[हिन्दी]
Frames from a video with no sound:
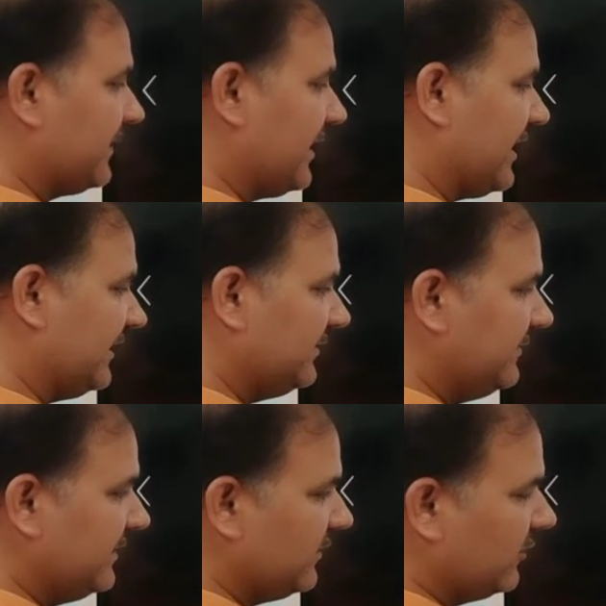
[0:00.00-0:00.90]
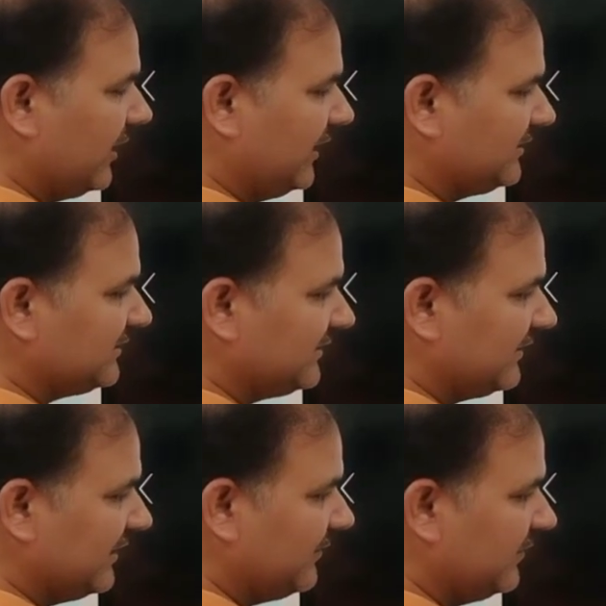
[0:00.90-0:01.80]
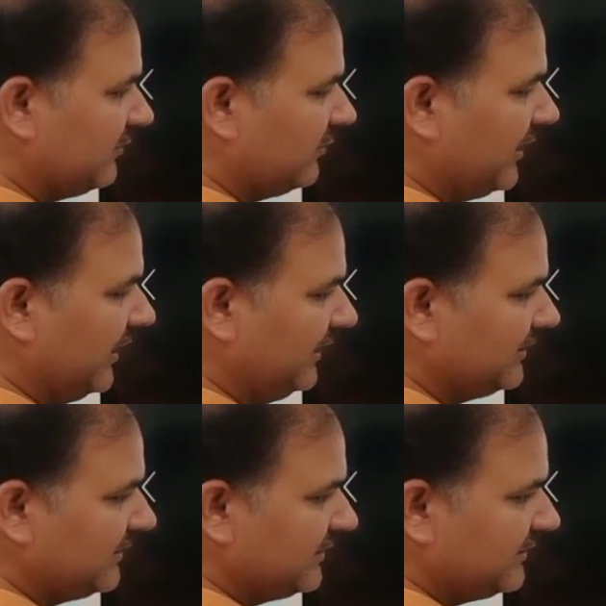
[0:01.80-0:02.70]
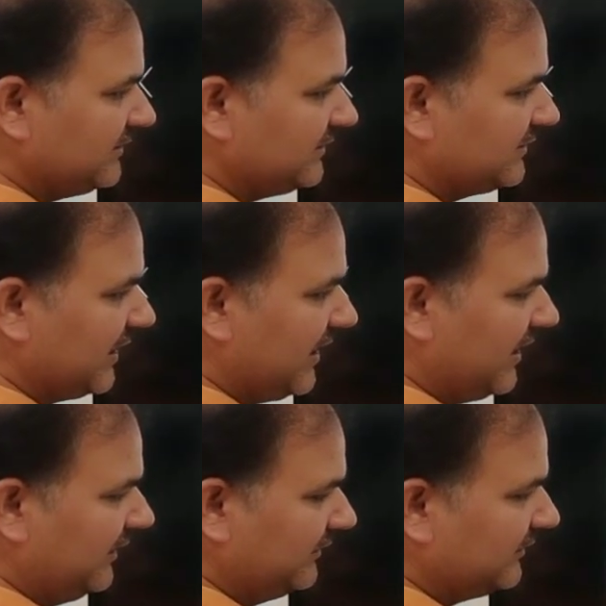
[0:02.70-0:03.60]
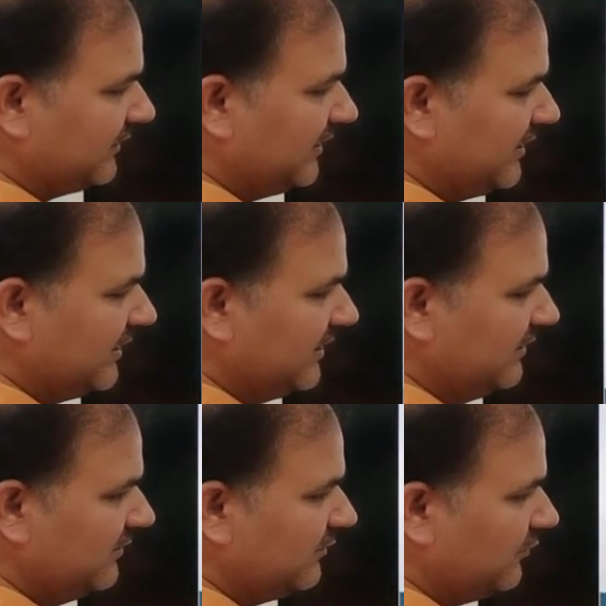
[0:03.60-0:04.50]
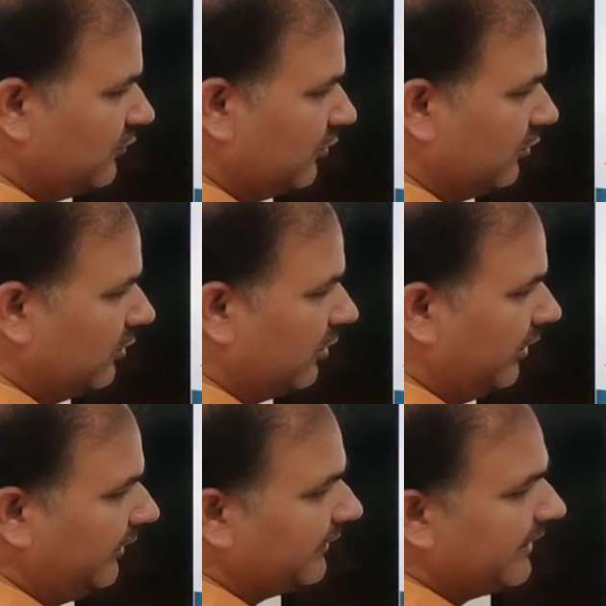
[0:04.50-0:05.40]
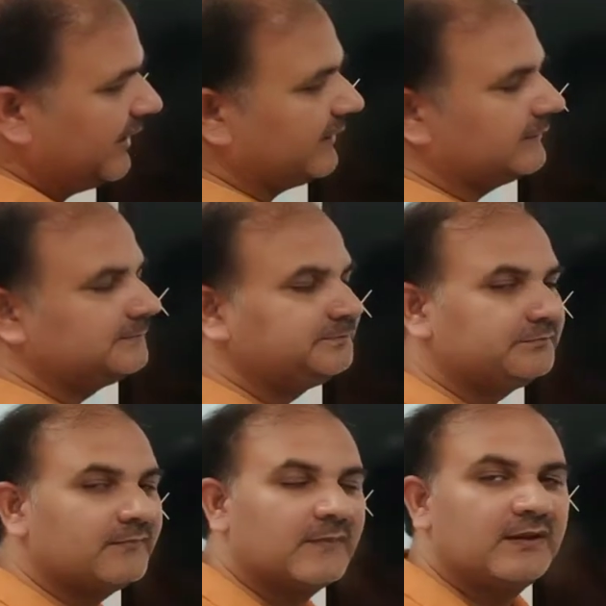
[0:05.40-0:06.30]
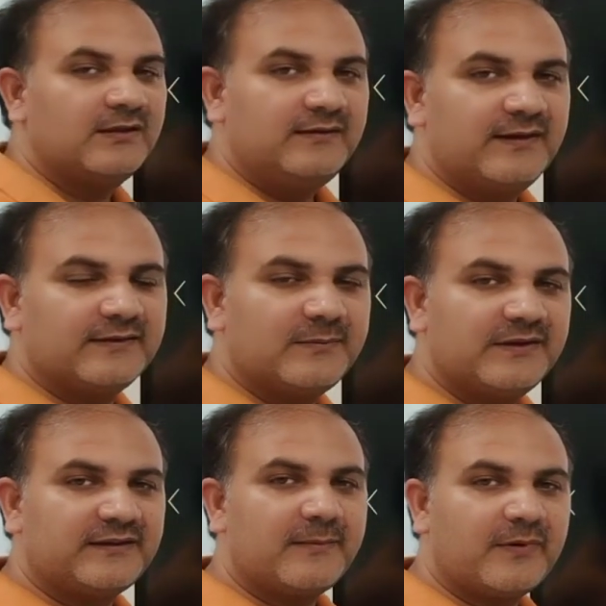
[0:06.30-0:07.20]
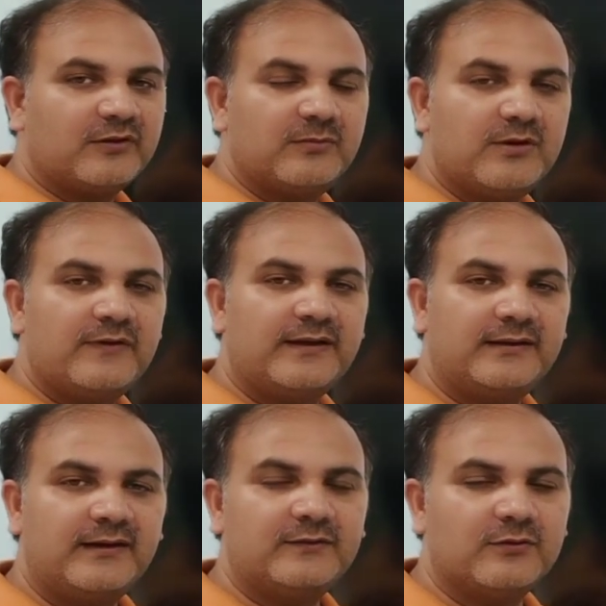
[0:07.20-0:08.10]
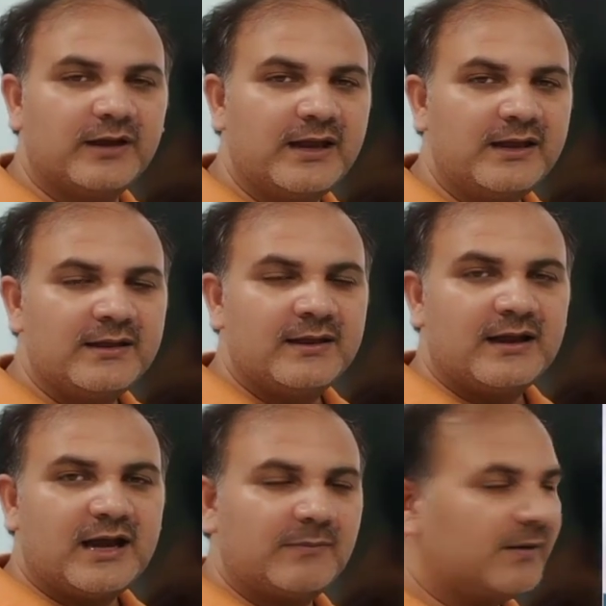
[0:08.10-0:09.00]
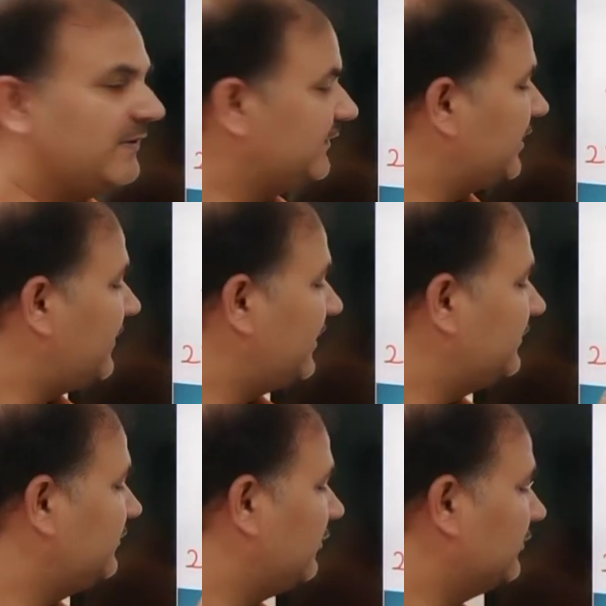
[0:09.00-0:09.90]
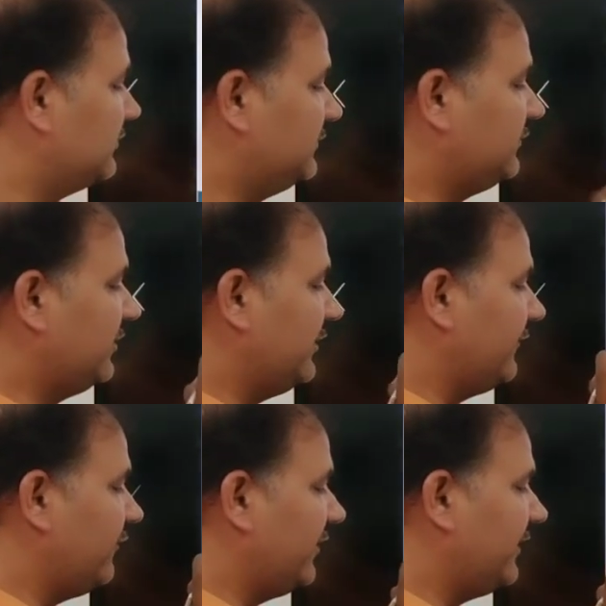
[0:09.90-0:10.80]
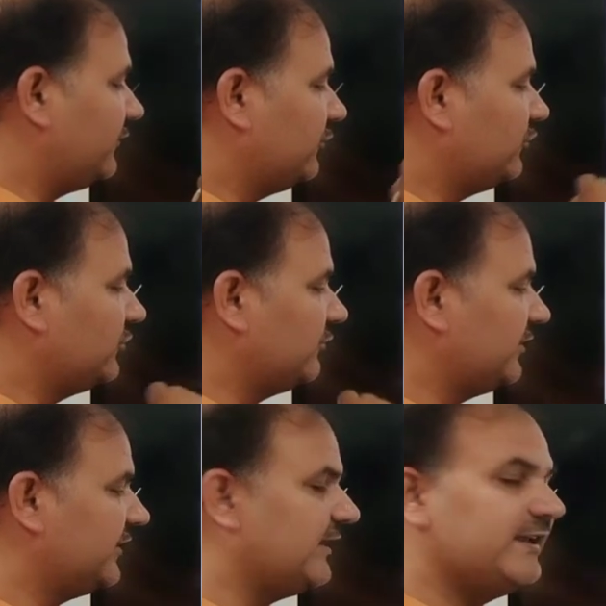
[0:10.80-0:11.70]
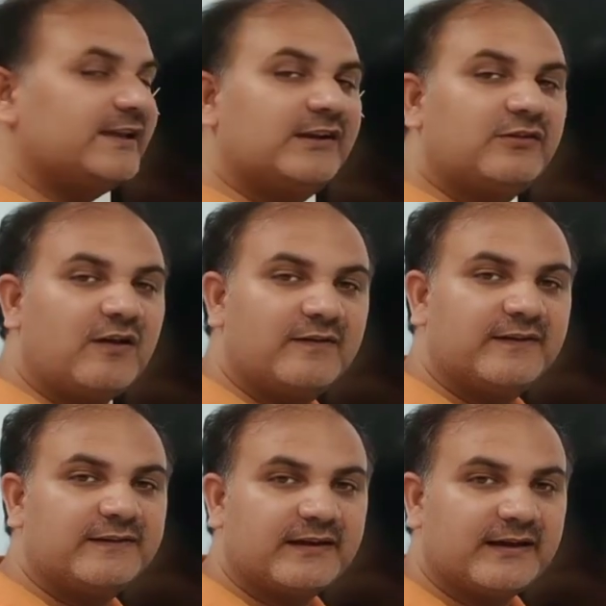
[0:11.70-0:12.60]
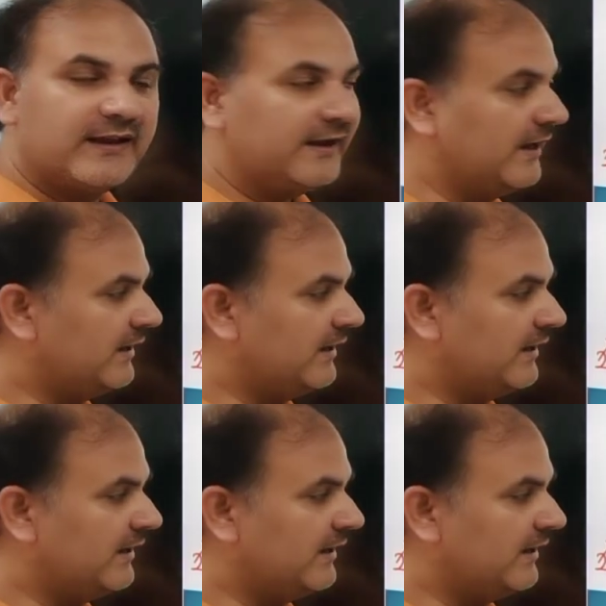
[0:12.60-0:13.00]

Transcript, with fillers: 8 भी होगा 6 भी होगा 4, 3, 2 और 1 ये सब इसके पॉसिबल फैक्टर्स होंगे अब हम इसके बाद जो 24 है इसको तो ज़रूरत ही नहीं है 12 से चेक करेंगे